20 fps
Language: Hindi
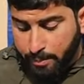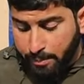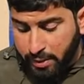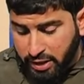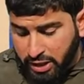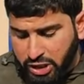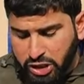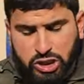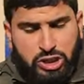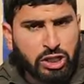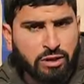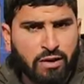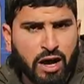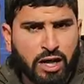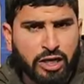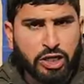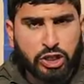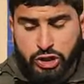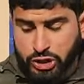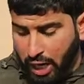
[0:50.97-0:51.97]
मनीष
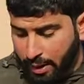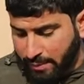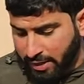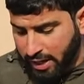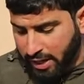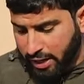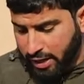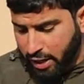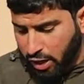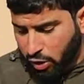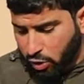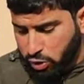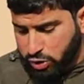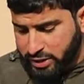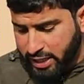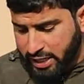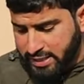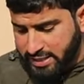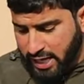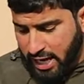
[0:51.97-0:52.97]
तिवारी शामिल है
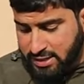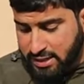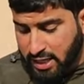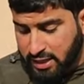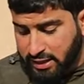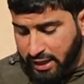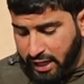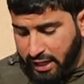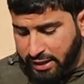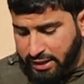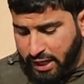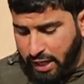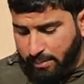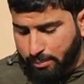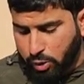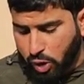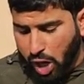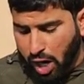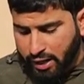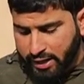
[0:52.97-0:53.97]
उसके साथ साथ इंडिया
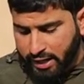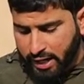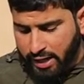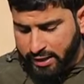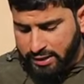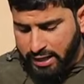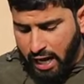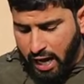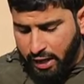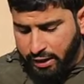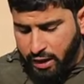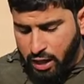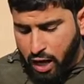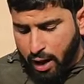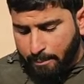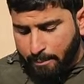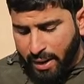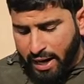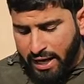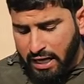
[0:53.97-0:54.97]
ब्लॉक के अरकान
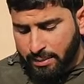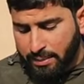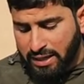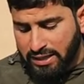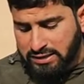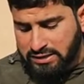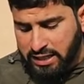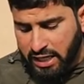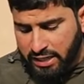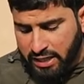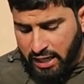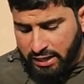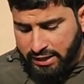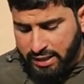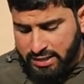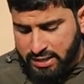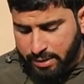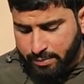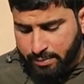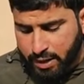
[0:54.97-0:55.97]
पार्लियामेंट 13
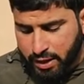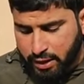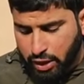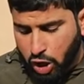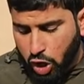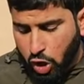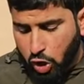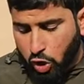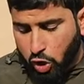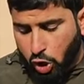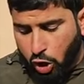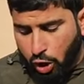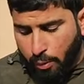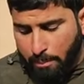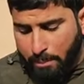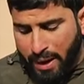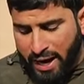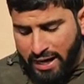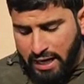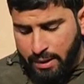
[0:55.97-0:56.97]
दिसंबर को
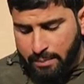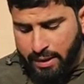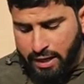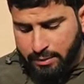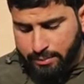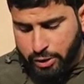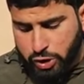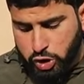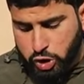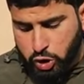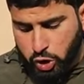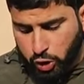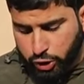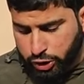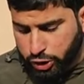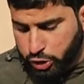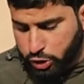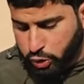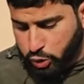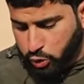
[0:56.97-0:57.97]
पार्लियामेंट में
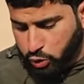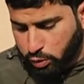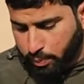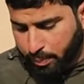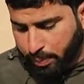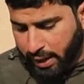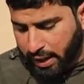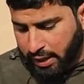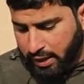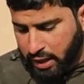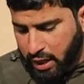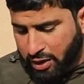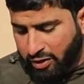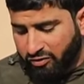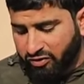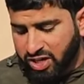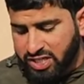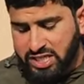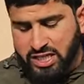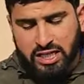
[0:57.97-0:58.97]
सिक्योरिटी चूक पर
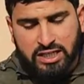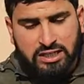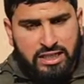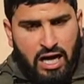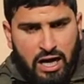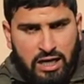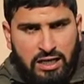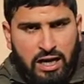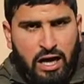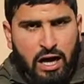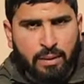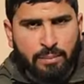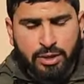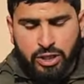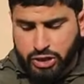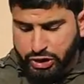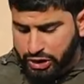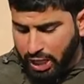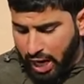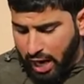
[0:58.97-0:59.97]
वजीर दाखिला अमित
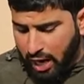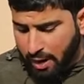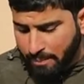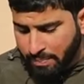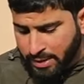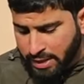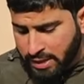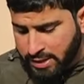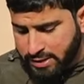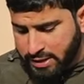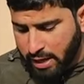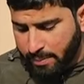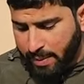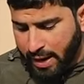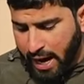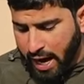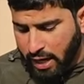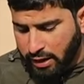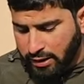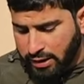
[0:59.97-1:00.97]
शाह से
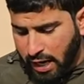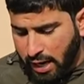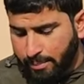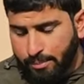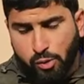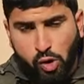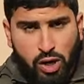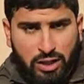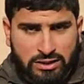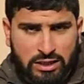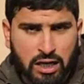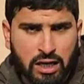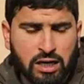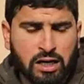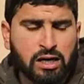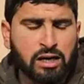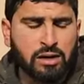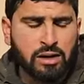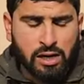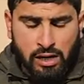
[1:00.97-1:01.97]
बयान का मुअतल
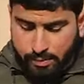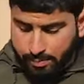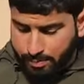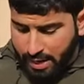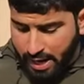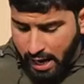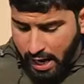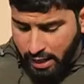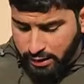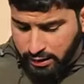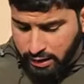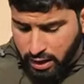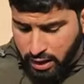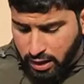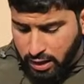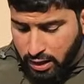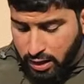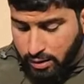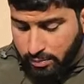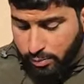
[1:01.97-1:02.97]
बयान
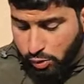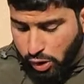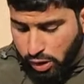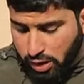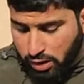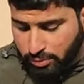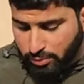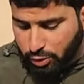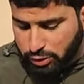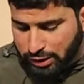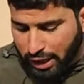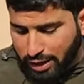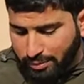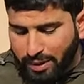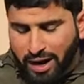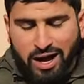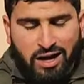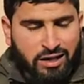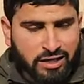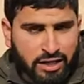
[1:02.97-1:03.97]

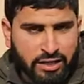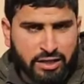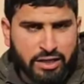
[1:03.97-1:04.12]
मुतालबा कर